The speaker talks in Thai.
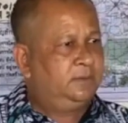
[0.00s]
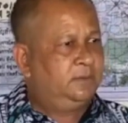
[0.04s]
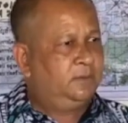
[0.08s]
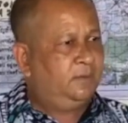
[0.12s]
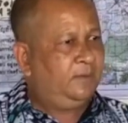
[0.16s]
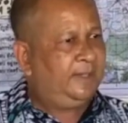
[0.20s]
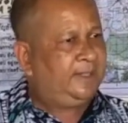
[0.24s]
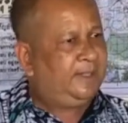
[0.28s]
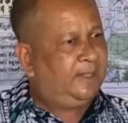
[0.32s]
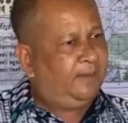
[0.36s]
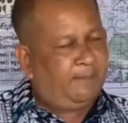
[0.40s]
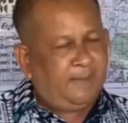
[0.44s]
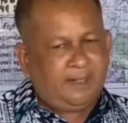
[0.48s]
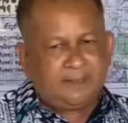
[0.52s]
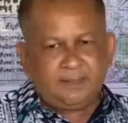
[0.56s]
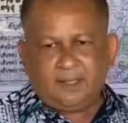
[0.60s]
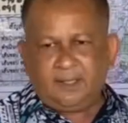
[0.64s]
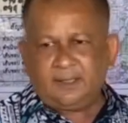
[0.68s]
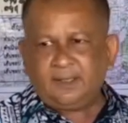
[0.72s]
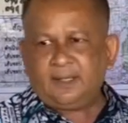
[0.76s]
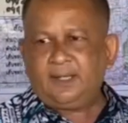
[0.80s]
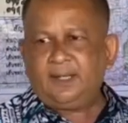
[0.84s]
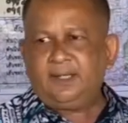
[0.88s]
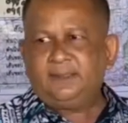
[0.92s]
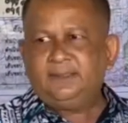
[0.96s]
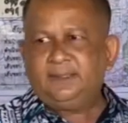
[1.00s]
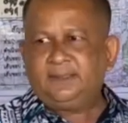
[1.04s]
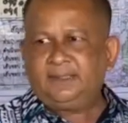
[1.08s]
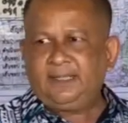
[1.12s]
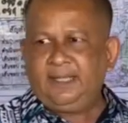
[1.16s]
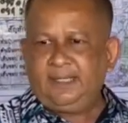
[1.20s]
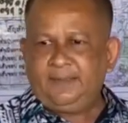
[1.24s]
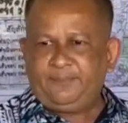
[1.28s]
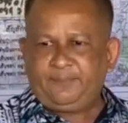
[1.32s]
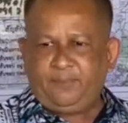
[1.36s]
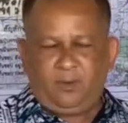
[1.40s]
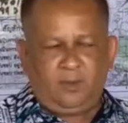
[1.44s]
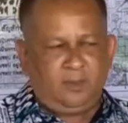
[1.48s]
ว่าน้ำมันอะไรยังไง
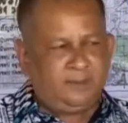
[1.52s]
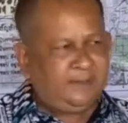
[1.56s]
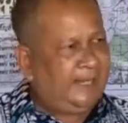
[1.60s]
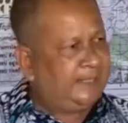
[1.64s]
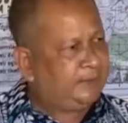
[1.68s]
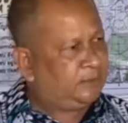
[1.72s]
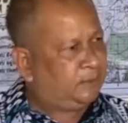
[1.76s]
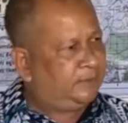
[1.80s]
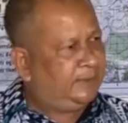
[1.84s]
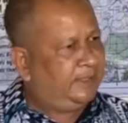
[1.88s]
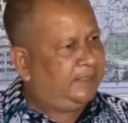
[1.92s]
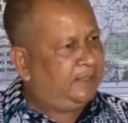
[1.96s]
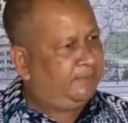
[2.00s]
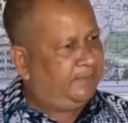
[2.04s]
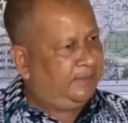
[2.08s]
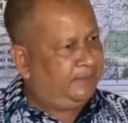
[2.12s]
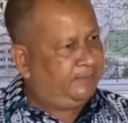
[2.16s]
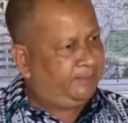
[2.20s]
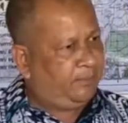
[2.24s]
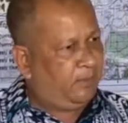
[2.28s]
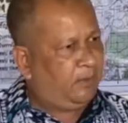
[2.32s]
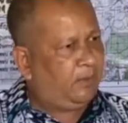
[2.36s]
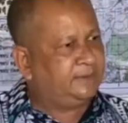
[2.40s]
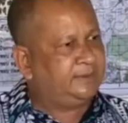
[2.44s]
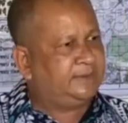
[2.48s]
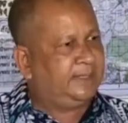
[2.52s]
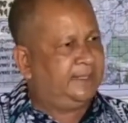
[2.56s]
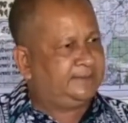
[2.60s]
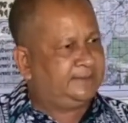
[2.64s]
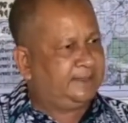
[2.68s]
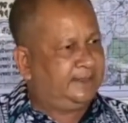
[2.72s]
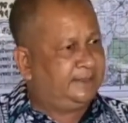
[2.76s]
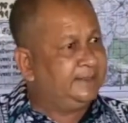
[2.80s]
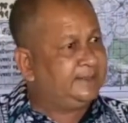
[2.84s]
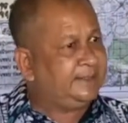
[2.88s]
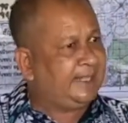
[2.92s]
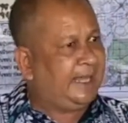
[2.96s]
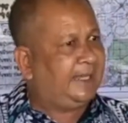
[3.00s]
พอได้ตอนนั้นมันพอจะสั
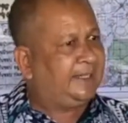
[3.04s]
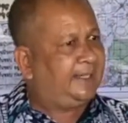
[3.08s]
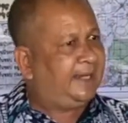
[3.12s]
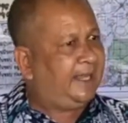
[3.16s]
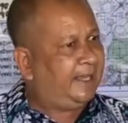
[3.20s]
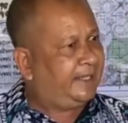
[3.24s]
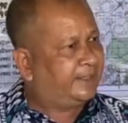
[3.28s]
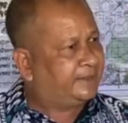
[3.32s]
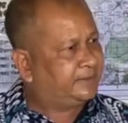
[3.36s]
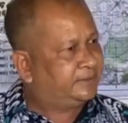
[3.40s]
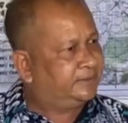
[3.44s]
นนิษฐานได้